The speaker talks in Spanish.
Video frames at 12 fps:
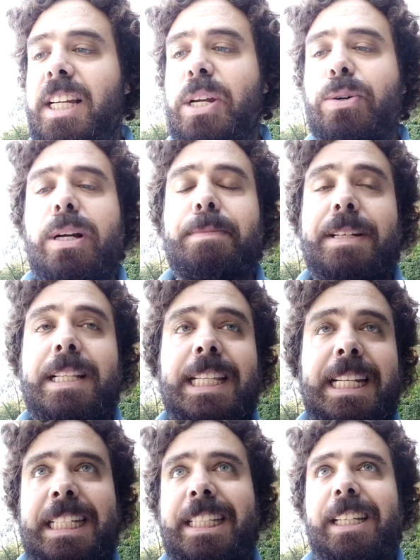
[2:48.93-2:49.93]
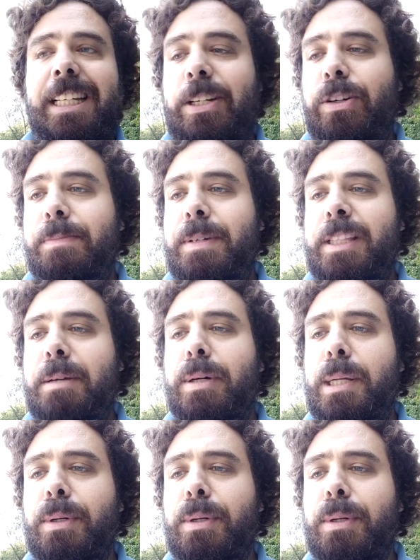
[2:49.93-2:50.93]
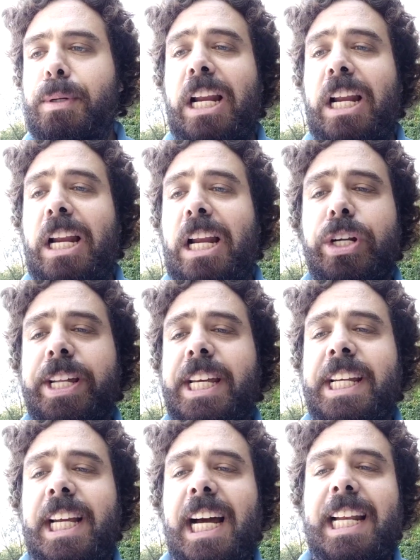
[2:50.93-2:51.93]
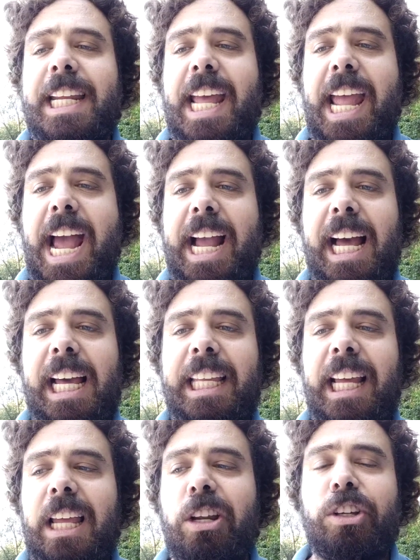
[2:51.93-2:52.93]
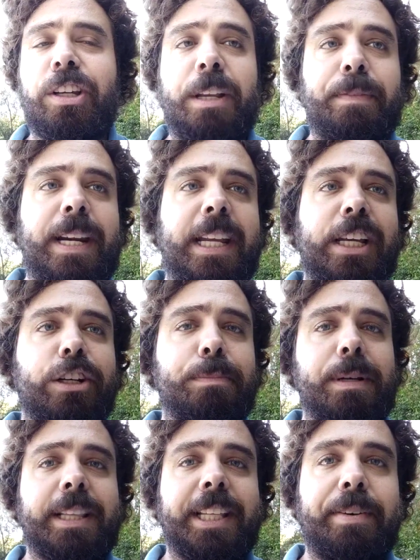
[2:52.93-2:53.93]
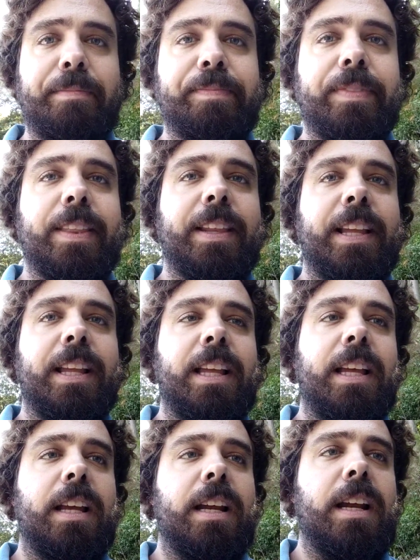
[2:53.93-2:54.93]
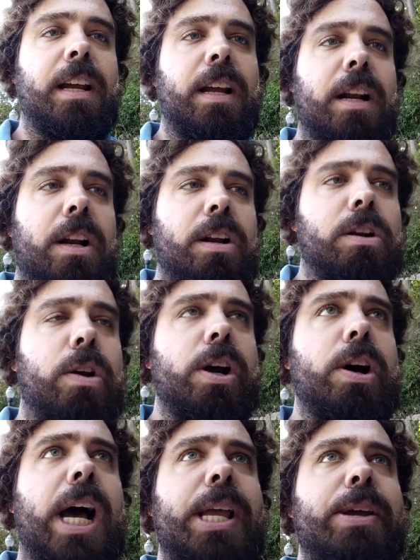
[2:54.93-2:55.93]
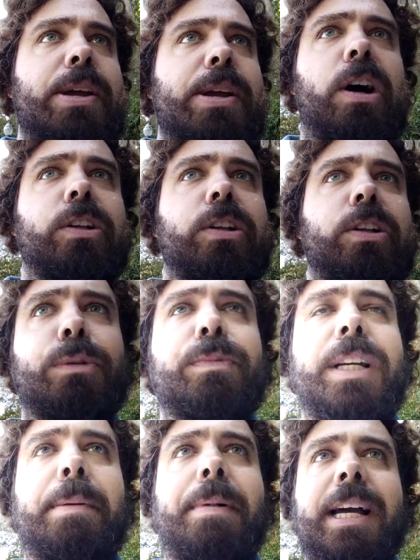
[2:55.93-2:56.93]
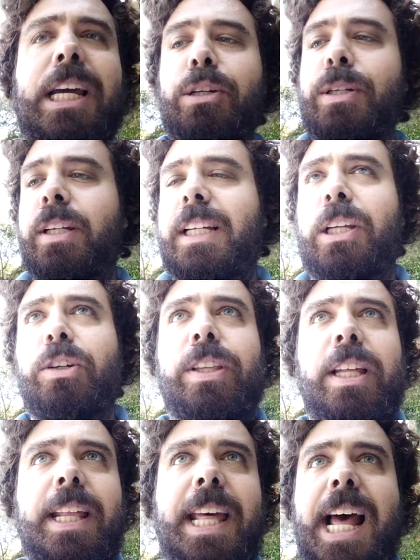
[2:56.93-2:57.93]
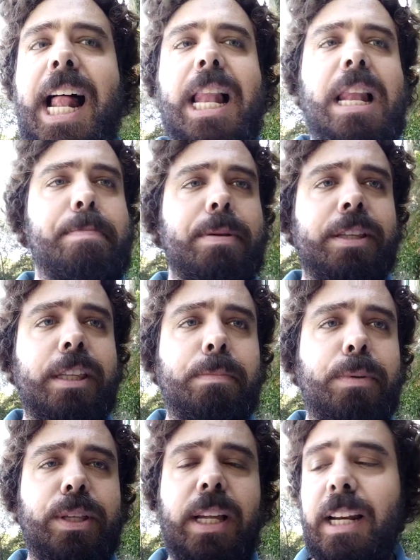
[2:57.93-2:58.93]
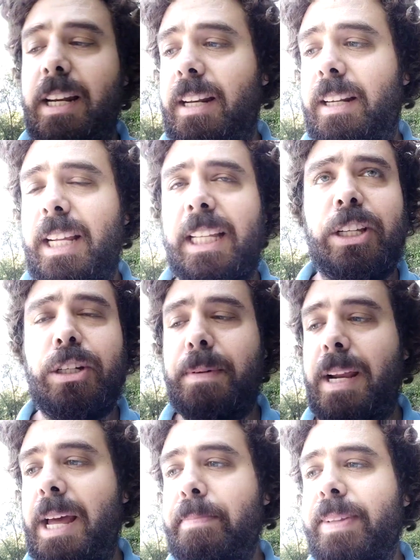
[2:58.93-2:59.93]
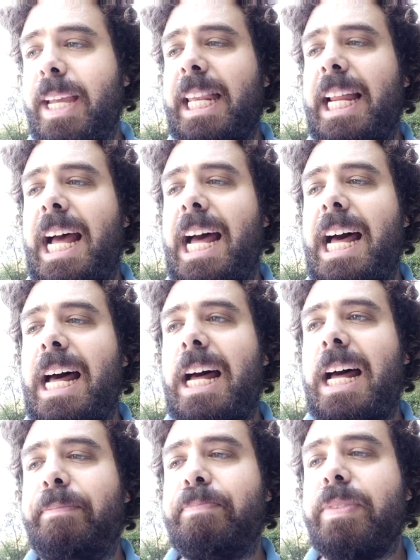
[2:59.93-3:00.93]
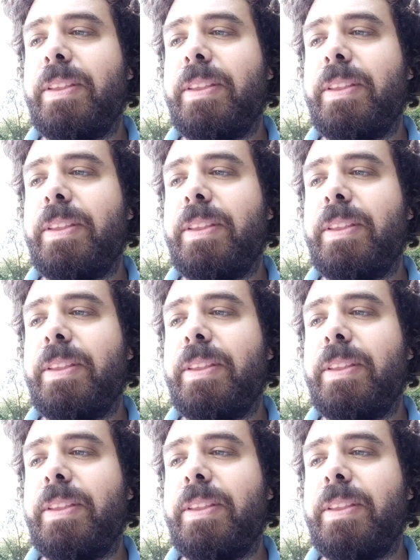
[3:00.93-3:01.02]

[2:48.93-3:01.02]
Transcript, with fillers: Igualmente, podemos ver la locura de, de Akasha y los crímenes que cometen. Luego hay una otra subtrama que, sucede al principio de esta novela, que es la